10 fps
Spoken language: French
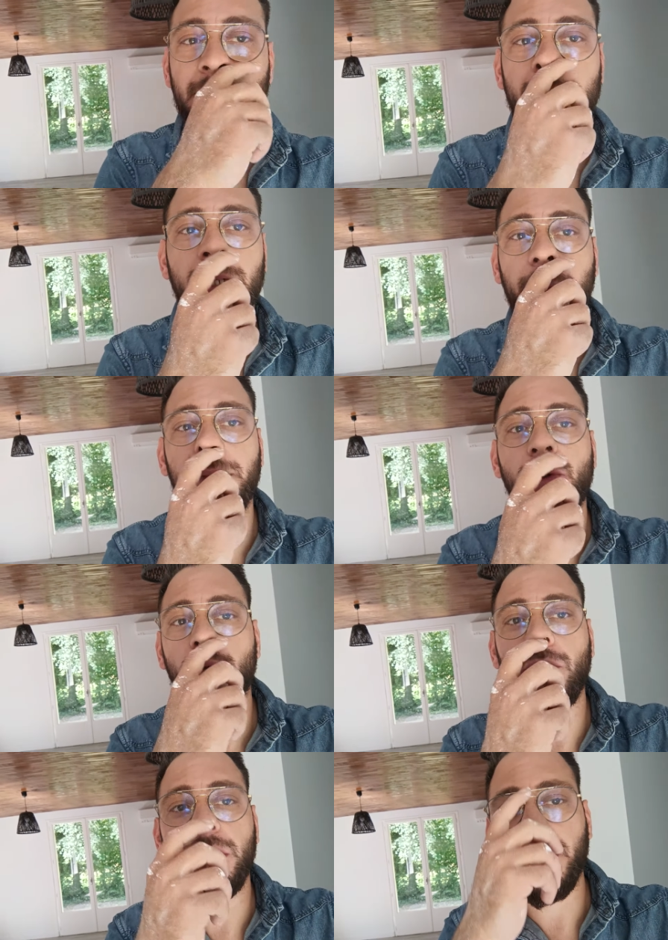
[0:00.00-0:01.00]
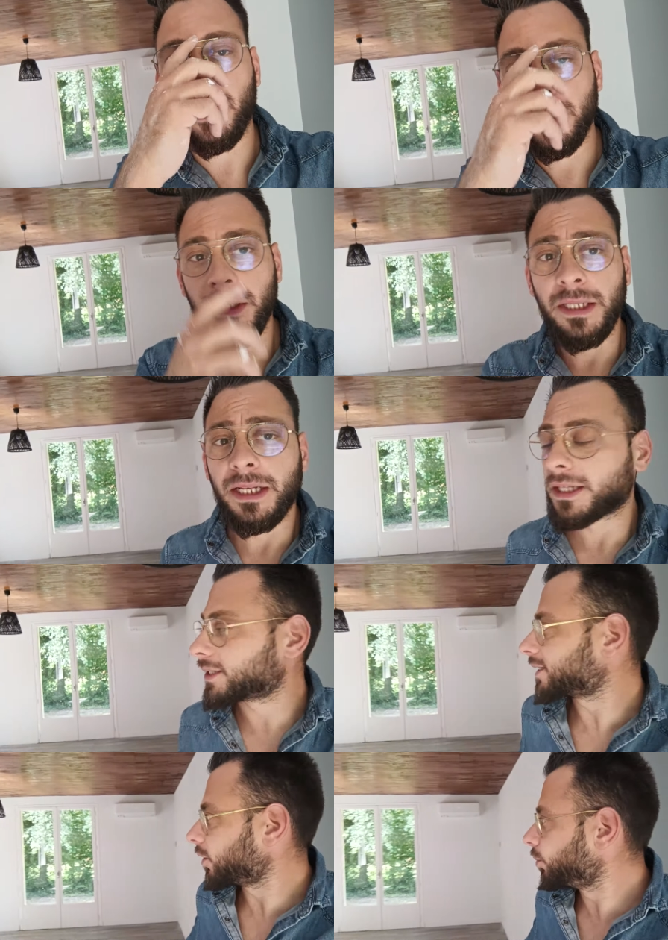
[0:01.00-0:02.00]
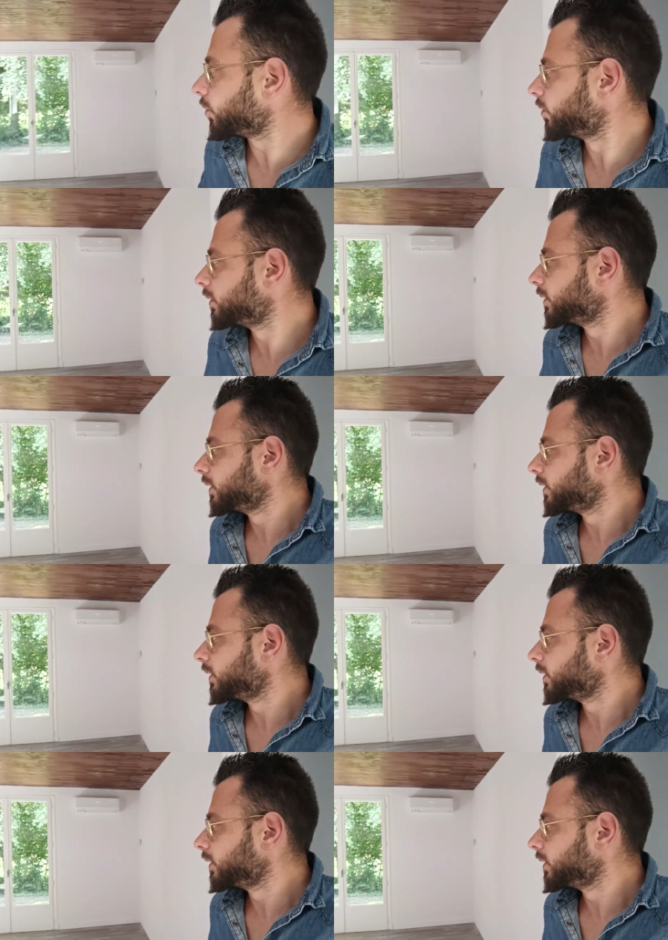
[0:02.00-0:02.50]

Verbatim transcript: J'ai de la peinture dans les frères. Ça sent bon.